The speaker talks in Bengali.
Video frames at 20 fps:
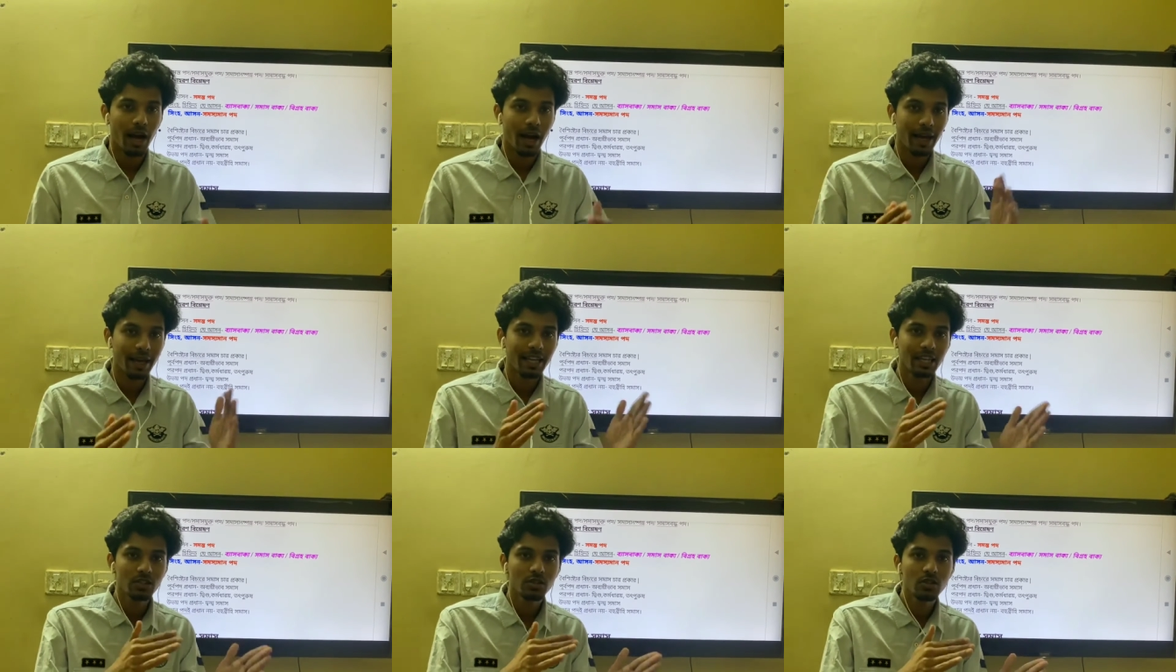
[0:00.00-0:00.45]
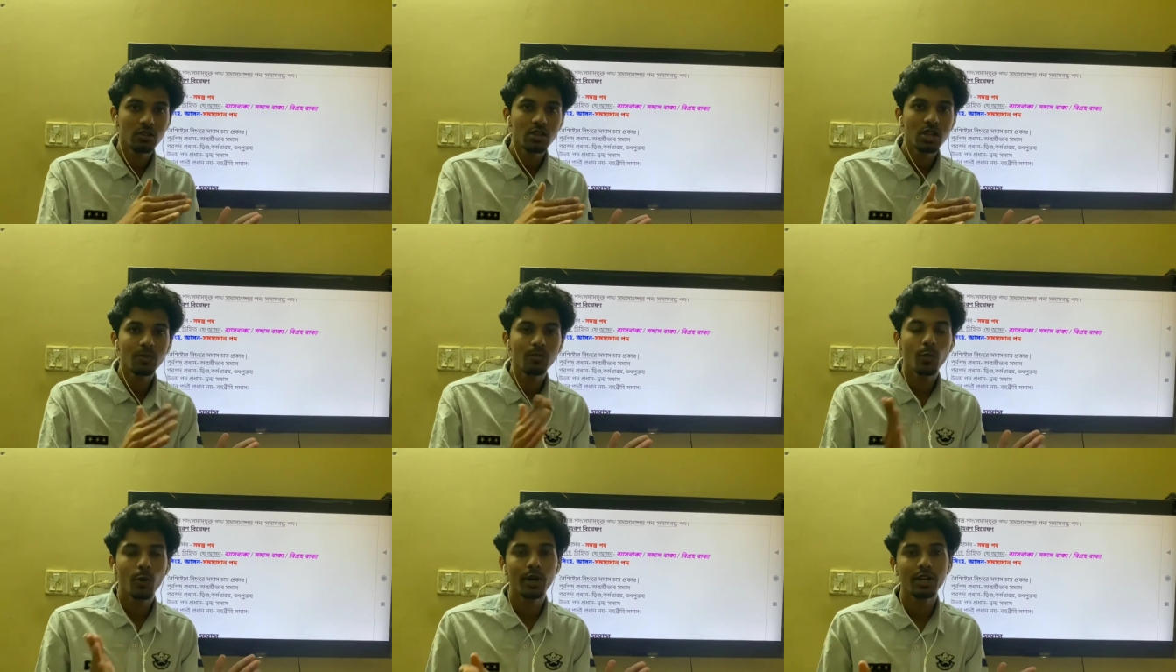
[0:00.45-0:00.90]
আগের জন্য
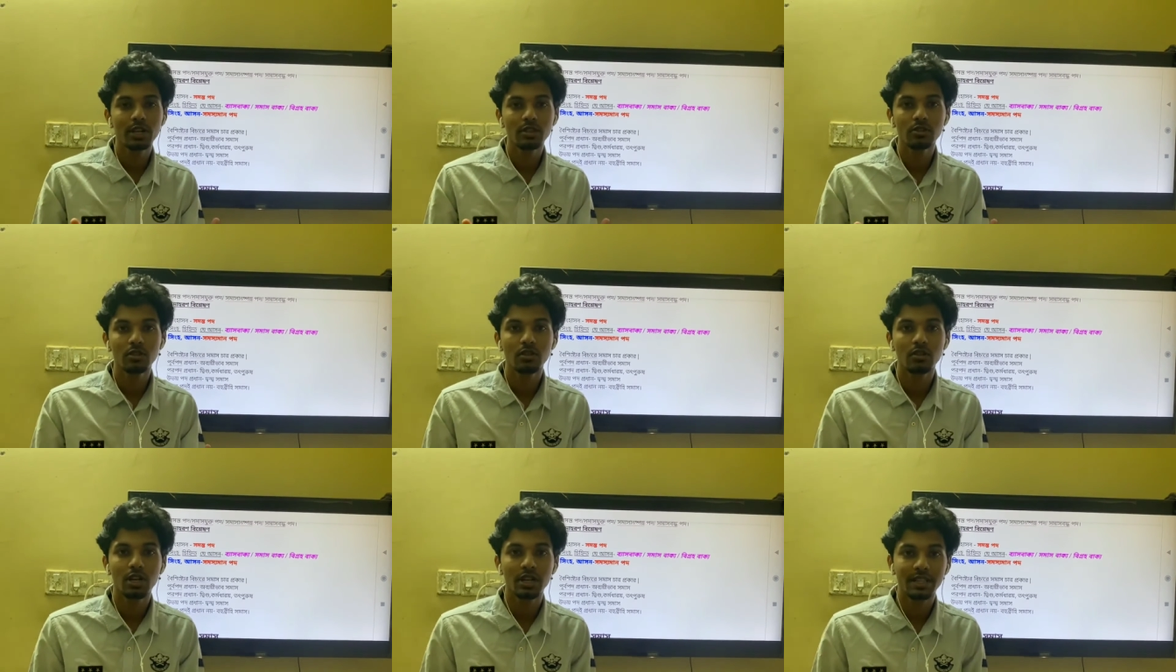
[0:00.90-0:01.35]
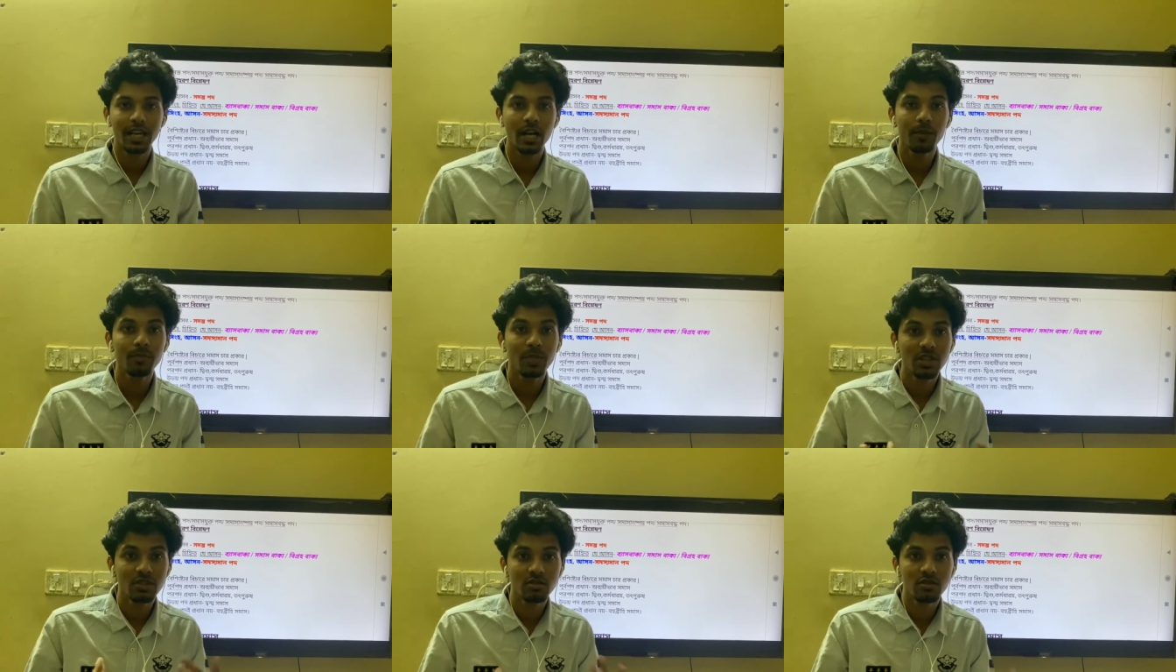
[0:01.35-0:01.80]
না পরের জন্য না
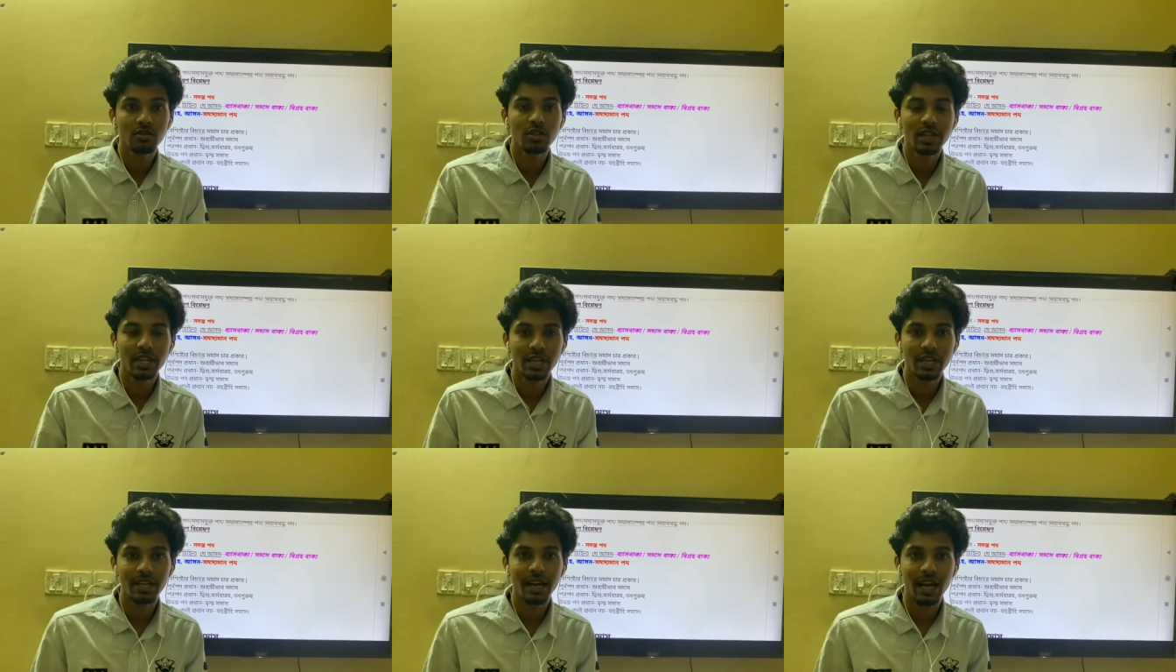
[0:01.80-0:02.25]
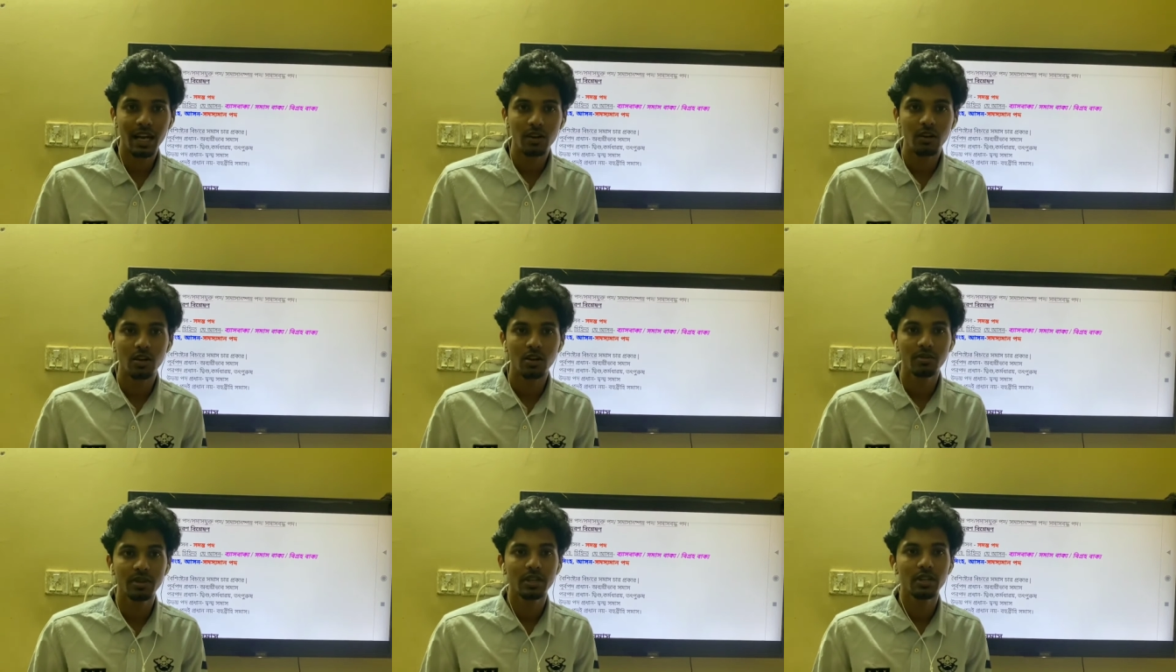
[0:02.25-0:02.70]
থার্ড পার্সন এখানে নাক
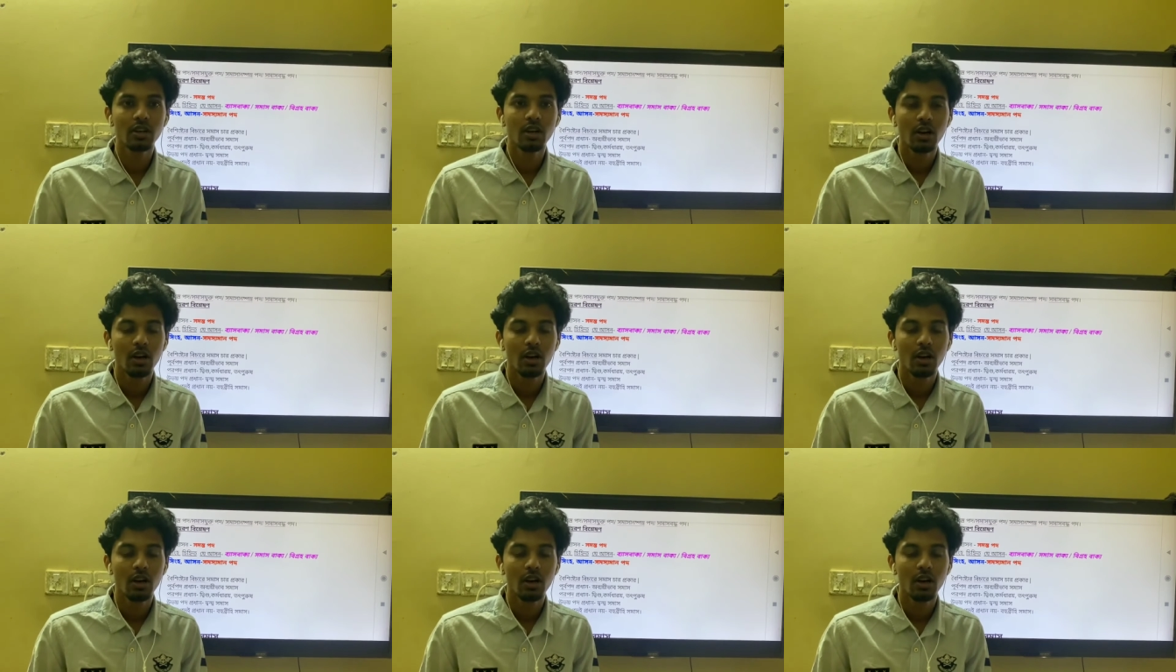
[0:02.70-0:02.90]
গলাবে